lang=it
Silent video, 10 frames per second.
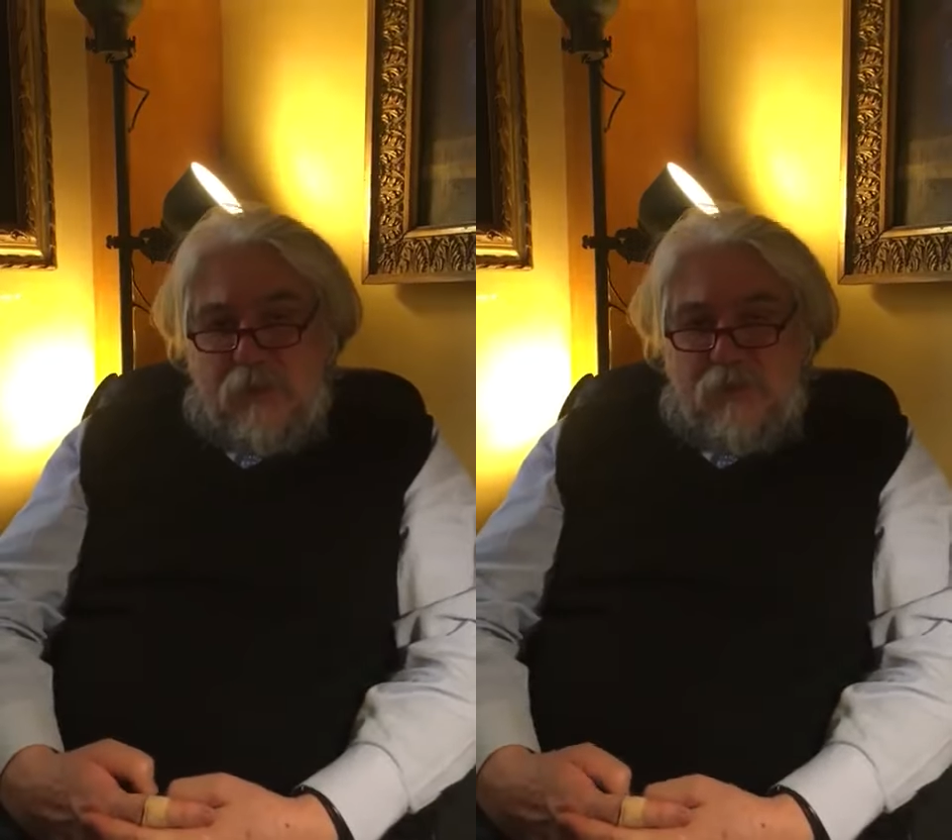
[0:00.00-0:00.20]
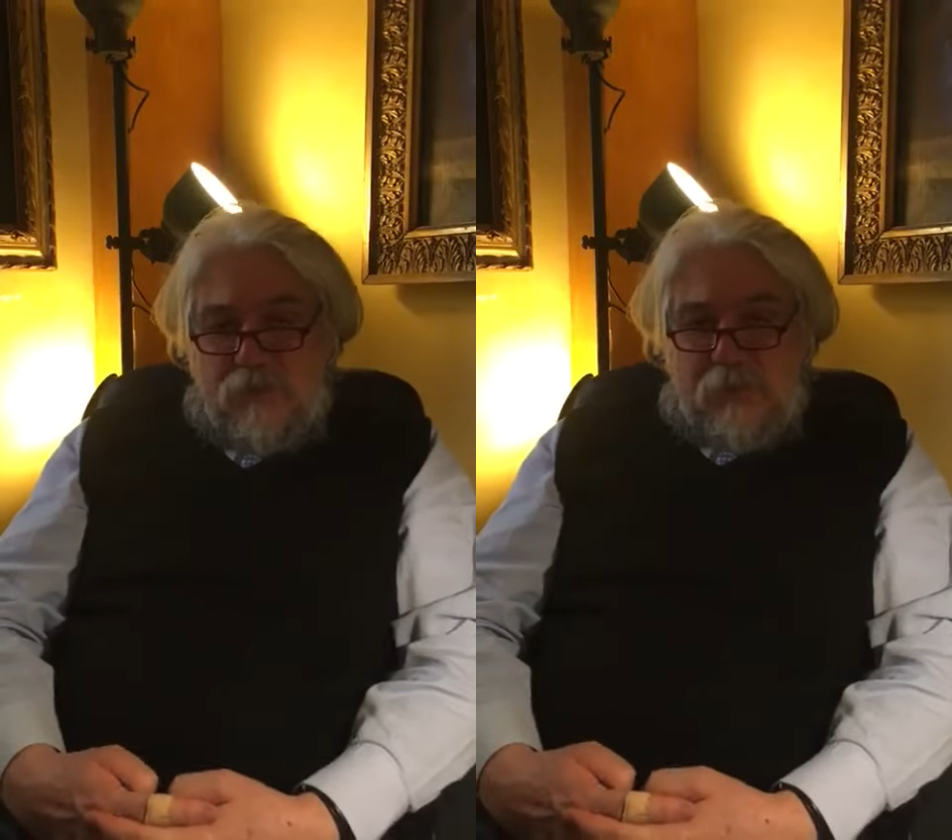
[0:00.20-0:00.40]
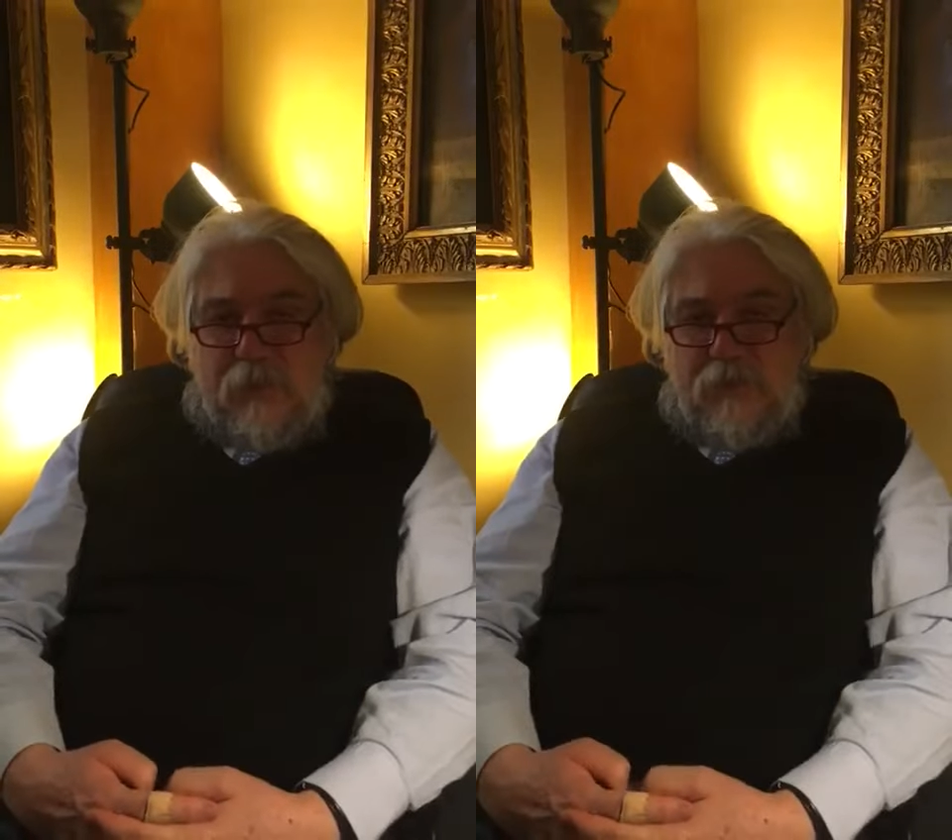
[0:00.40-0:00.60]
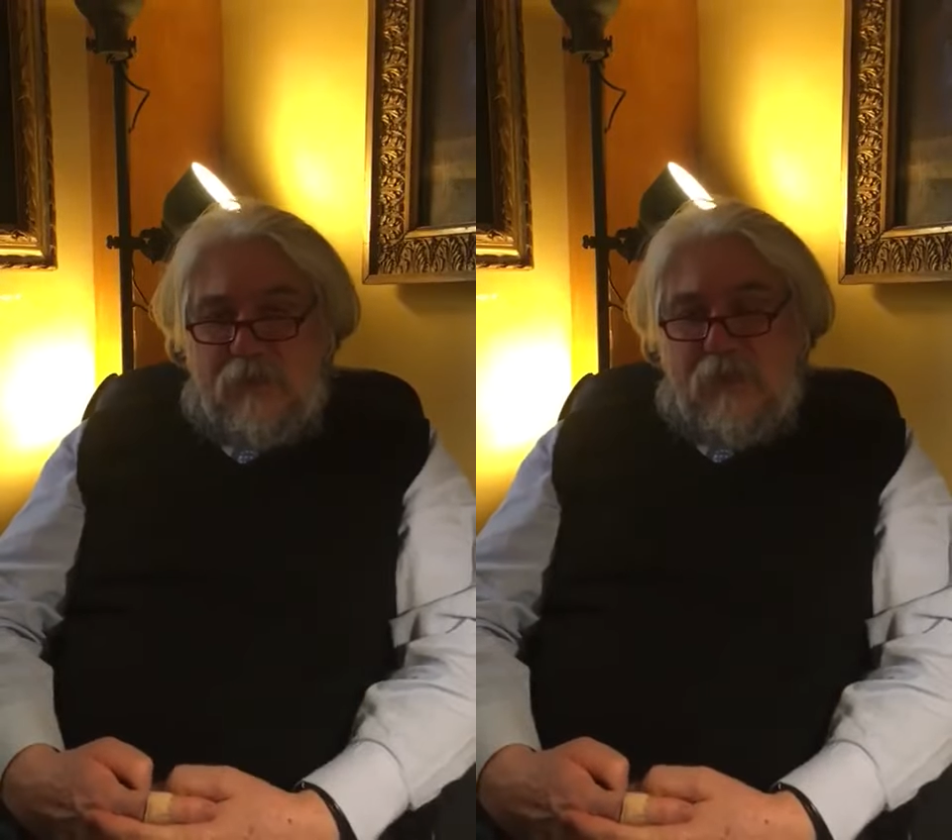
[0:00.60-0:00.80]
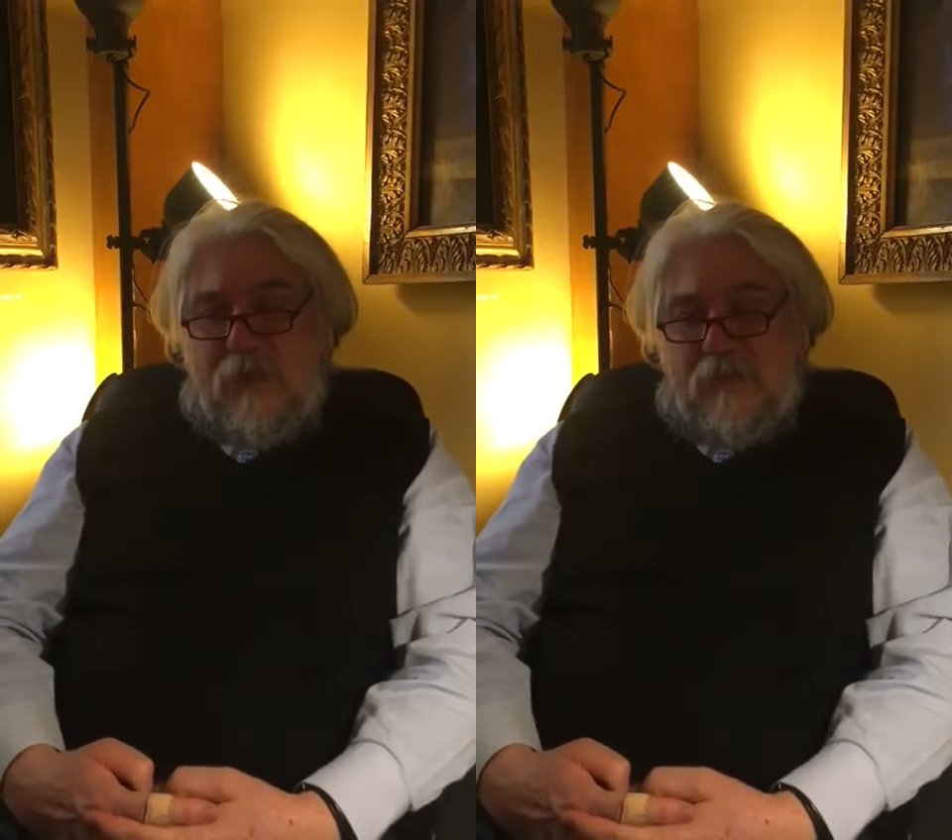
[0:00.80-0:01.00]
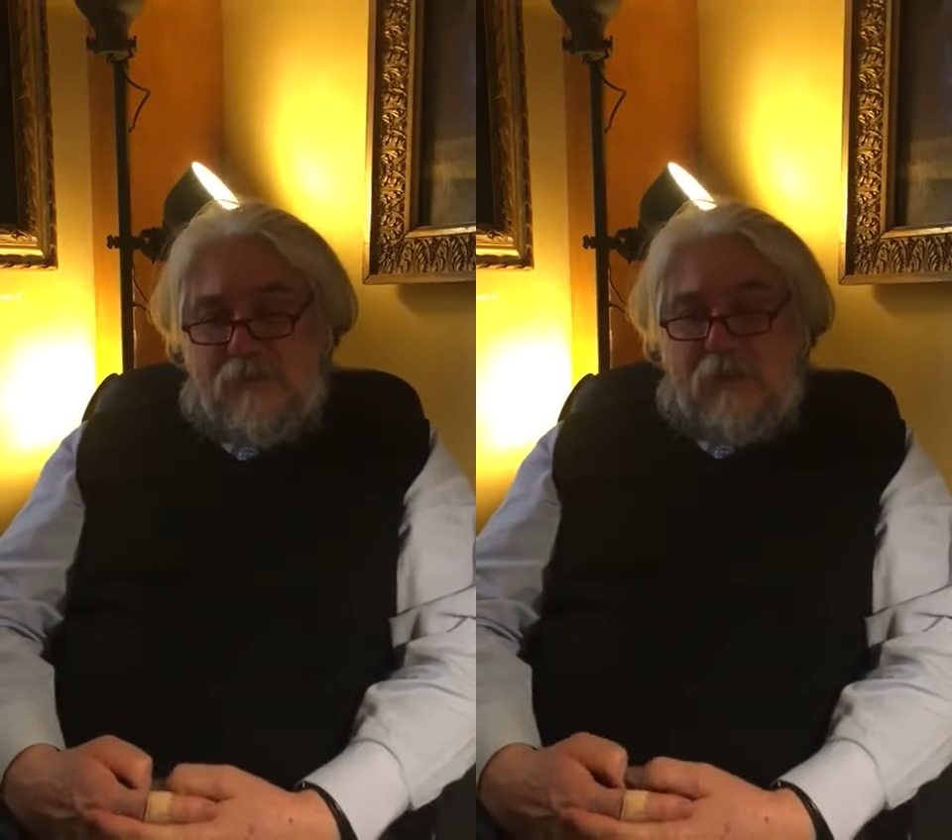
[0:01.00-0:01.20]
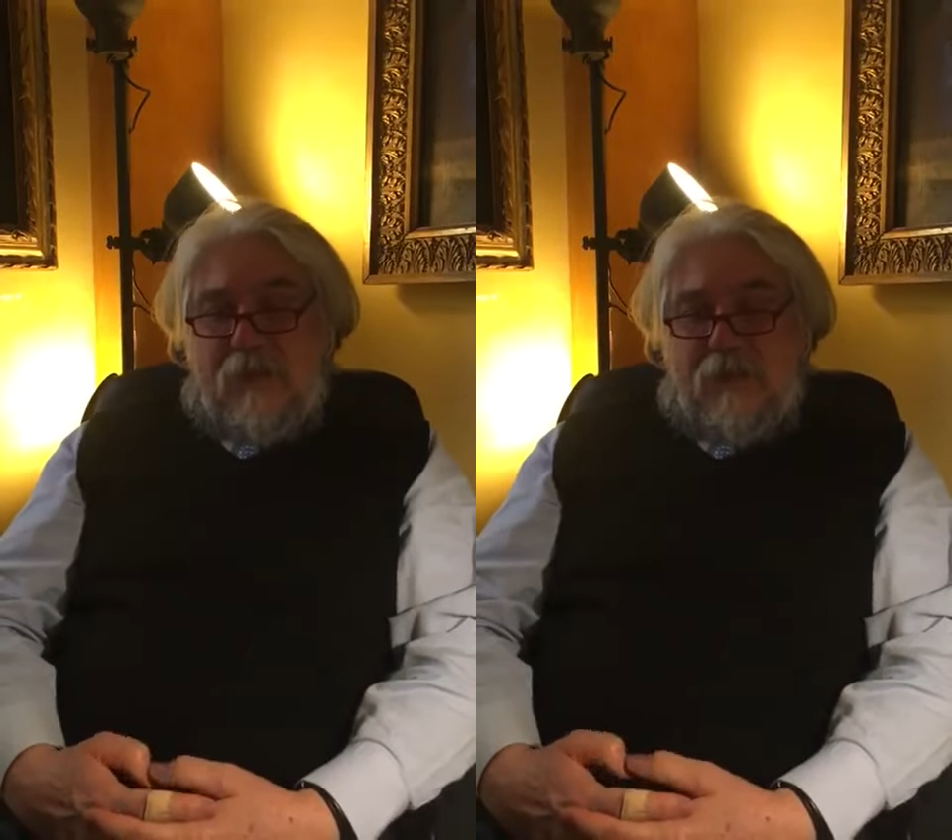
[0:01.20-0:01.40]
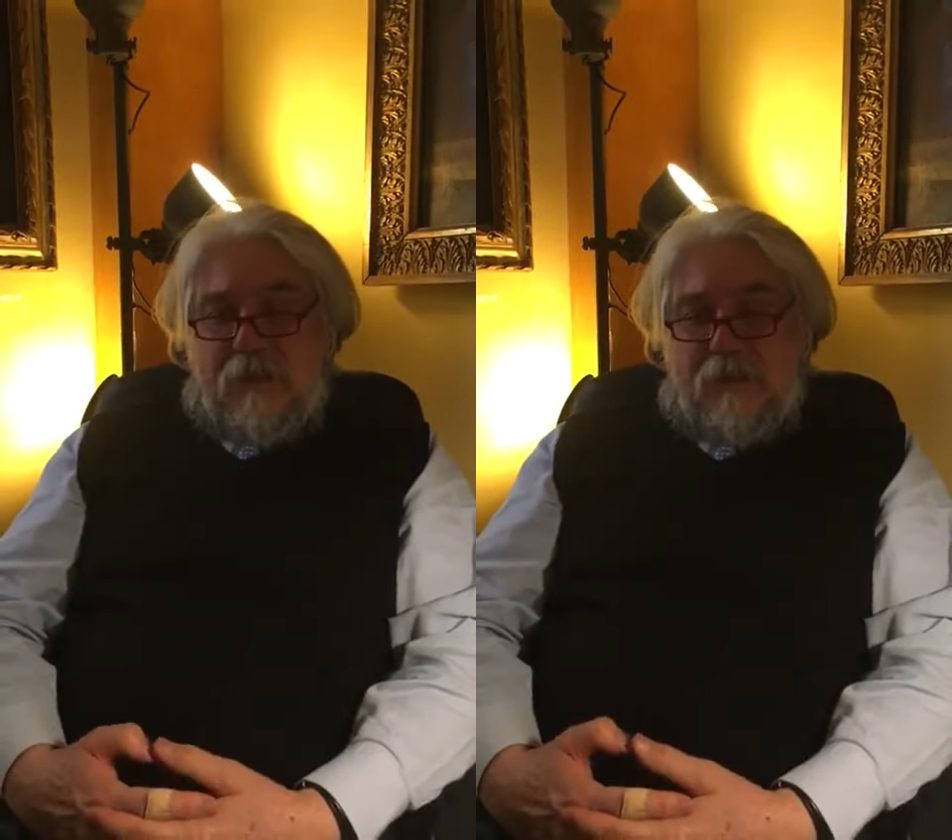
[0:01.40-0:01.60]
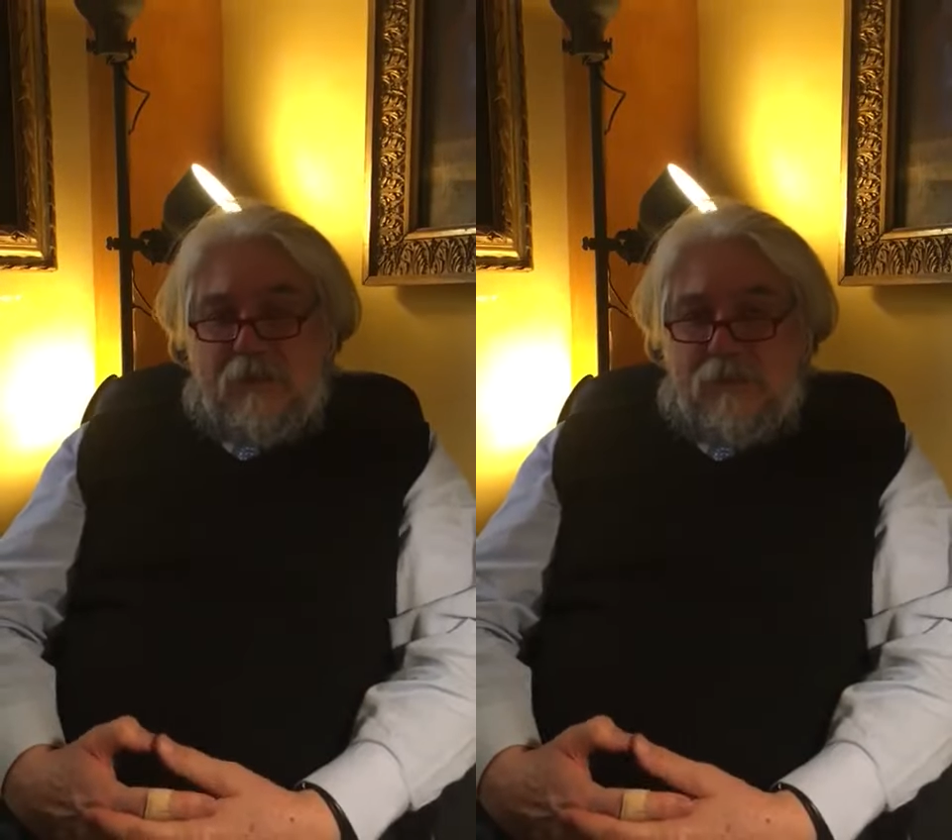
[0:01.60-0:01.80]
stanno cercando di realizzare,